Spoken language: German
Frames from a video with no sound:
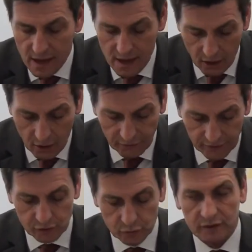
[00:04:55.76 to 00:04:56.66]
auf
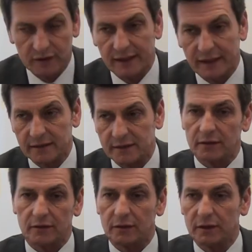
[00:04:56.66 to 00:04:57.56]
Ersuchen der
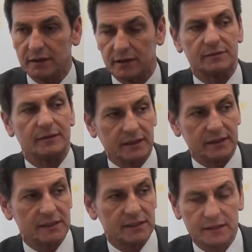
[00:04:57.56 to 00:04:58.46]
Landesregierung. Das war die
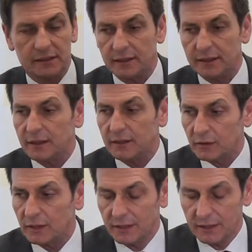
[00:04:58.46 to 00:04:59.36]
gesetzliche Regelung,
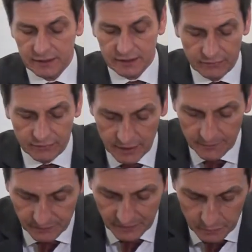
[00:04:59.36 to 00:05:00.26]
die wir
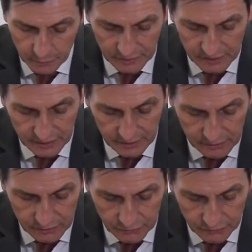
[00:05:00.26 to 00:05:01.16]
im
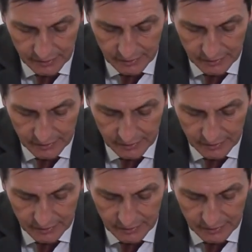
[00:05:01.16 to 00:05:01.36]
Bundesrechnungshof